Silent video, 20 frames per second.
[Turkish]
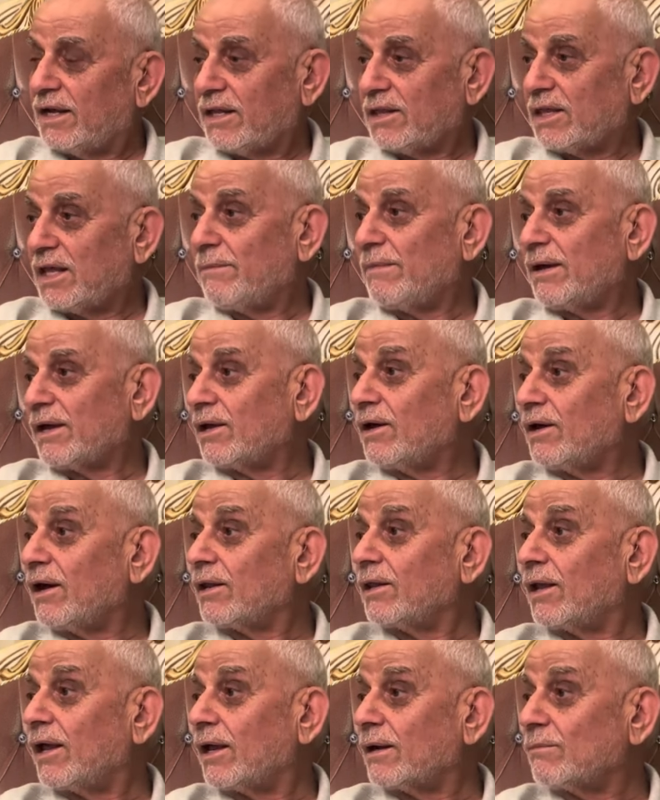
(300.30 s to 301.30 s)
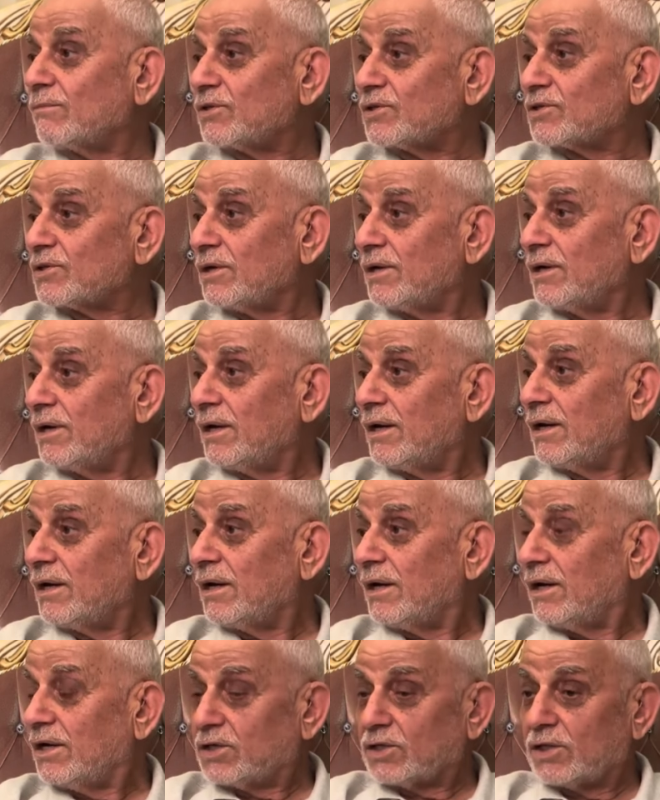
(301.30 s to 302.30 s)
demek ki Allah'ınmış.
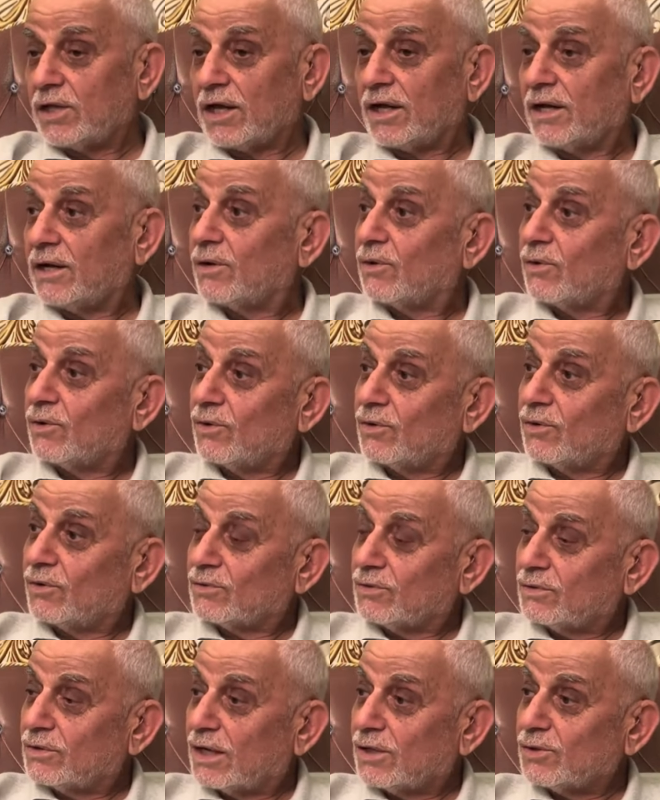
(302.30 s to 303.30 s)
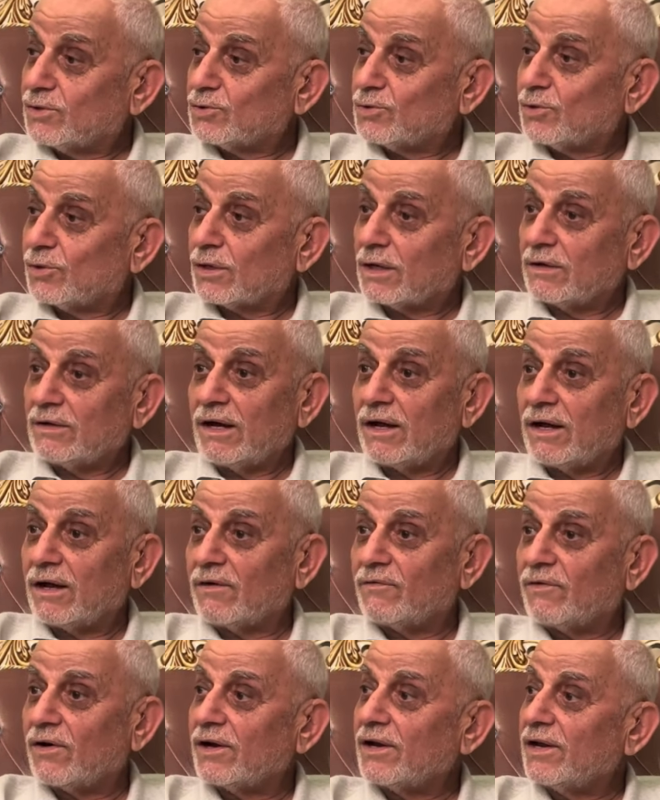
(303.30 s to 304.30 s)
İşte ondan sonra la
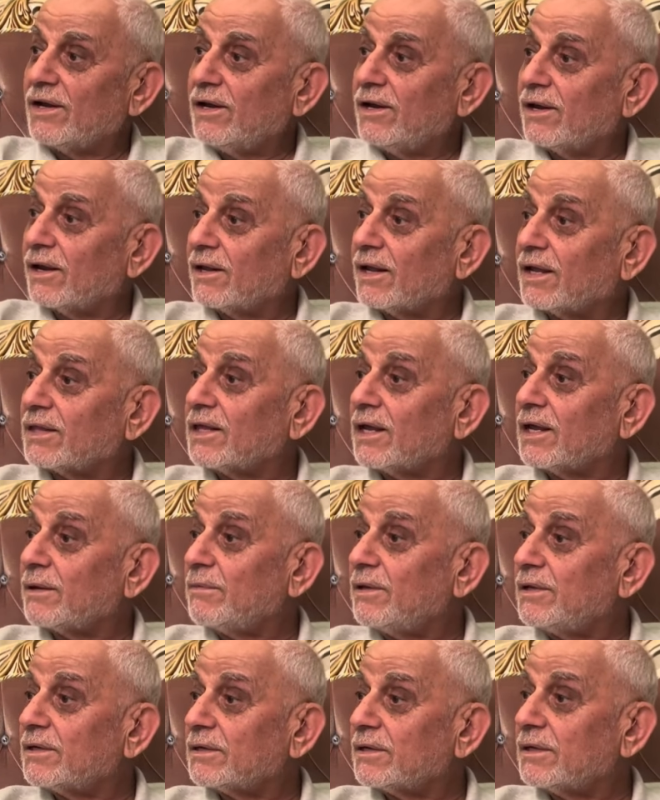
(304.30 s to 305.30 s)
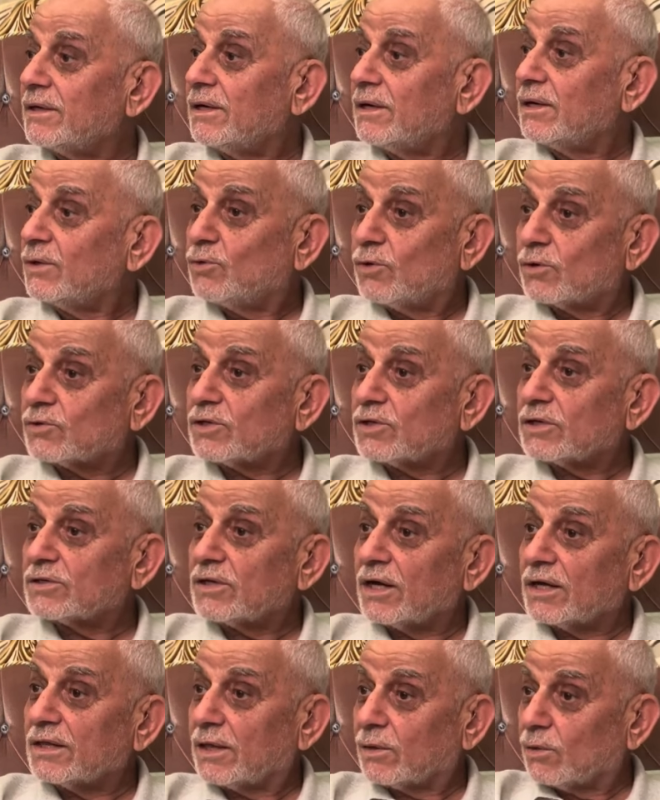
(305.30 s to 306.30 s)
fale illallah diyebilir. Yoksa
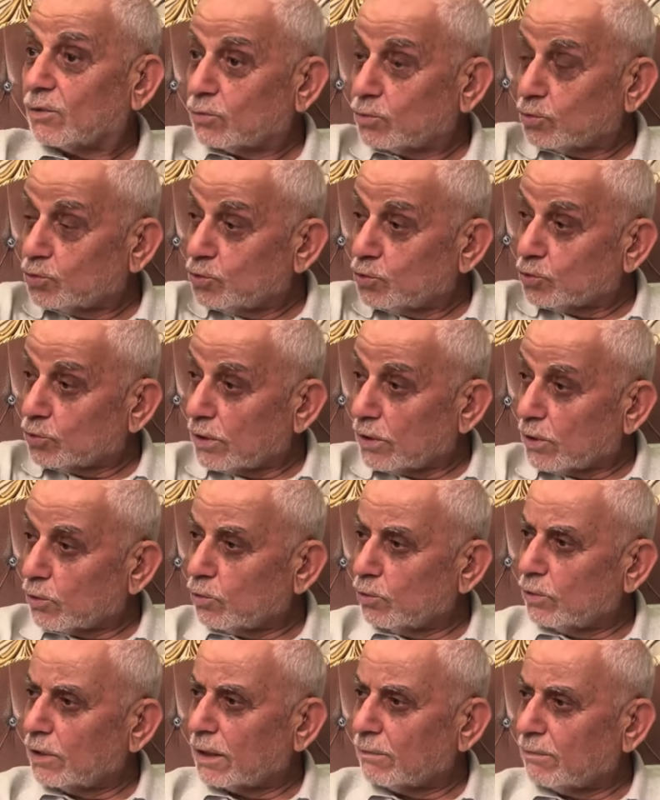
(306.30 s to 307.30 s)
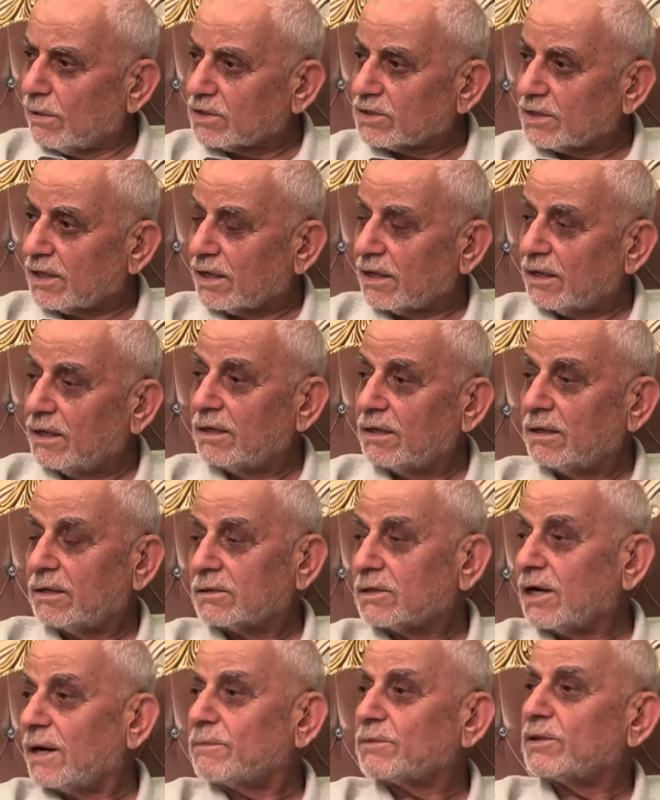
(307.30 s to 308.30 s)
zaten o tuturları kullanmazsa
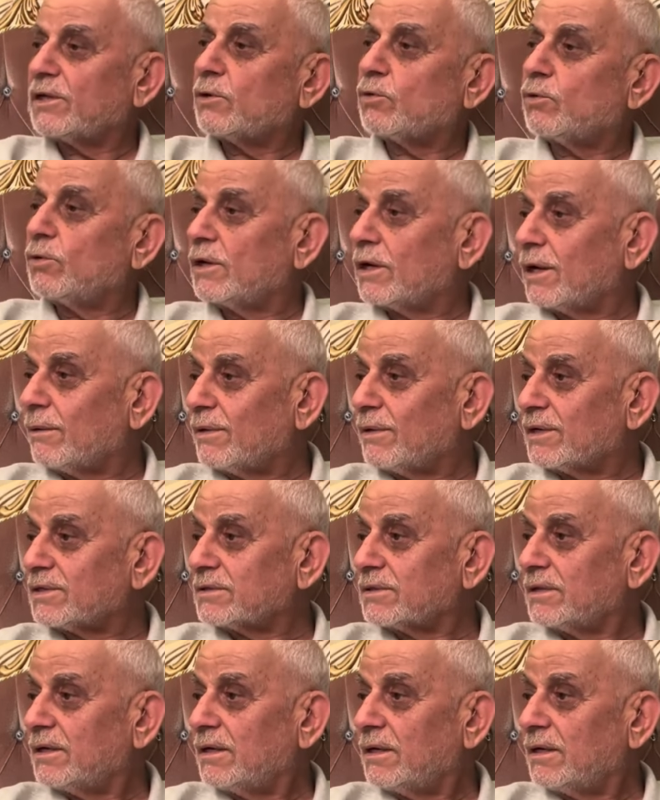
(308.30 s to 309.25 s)
rabıtayı kullanamaz.